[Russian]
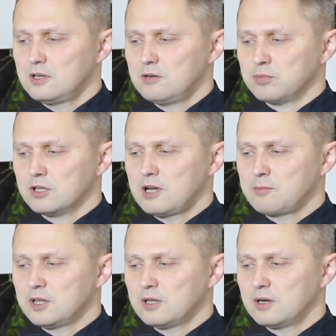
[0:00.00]
и
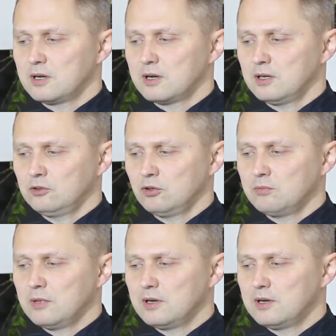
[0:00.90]
пламенная о
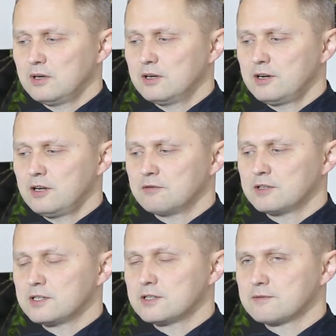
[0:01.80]
том
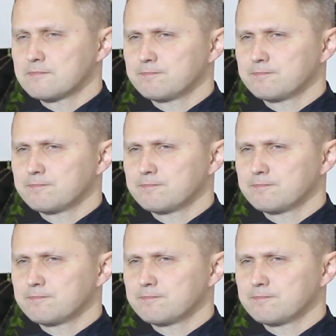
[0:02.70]
ревность.